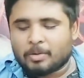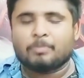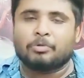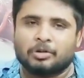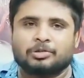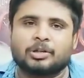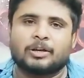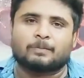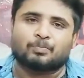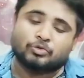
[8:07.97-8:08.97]
আমার মনে হচ্ছে
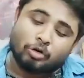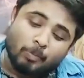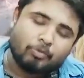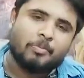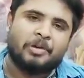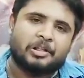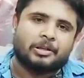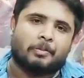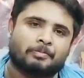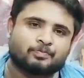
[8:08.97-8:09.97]
কি সবগুলো
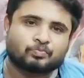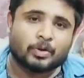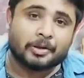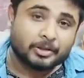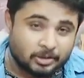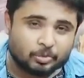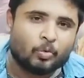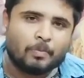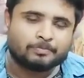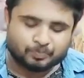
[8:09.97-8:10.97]
মেরে দিই
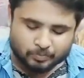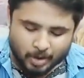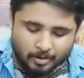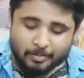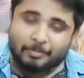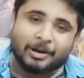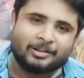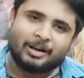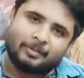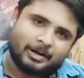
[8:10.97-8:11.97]
কিন্তু
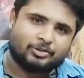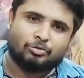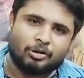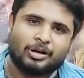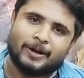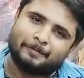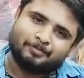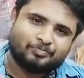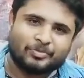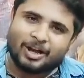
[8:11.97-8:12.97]
মেরে দিলে আমার এই শরীরটা
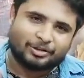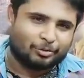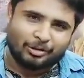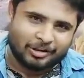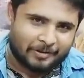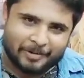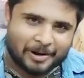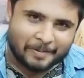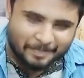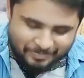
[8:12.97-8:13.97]
আর শরীর
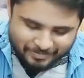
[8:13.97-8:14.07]
থাকবে না